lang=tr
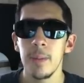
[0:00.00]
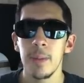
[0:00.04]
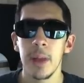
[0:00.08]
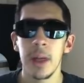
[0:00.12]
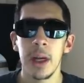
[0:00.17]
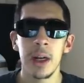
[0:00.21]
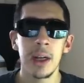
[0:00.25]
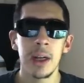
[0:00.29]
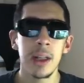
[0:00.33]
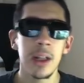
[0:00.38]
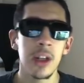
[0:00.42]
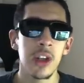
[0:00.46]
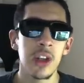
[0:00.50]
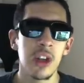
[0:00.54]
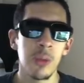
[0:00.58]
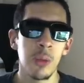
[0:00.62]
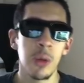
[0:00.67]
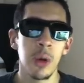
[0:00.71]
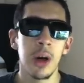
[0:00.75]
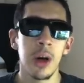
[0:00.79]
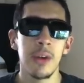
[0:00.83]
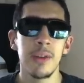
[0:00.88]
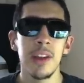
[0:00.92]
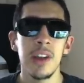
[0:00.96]
Arkadaşlar
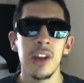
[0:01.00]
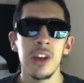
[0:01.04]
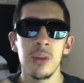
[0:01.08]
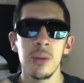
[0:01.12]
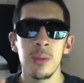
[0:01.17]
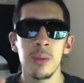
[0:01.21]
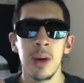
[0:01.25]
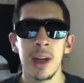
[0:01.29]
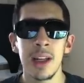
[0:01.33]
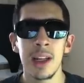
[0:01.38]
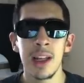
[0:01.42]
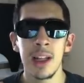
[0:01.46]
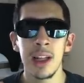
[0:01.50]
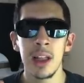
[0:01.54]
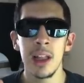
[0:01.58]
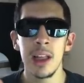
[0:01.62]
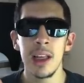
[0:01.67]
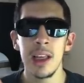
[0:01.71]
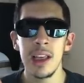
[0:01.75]
bu hafta için markette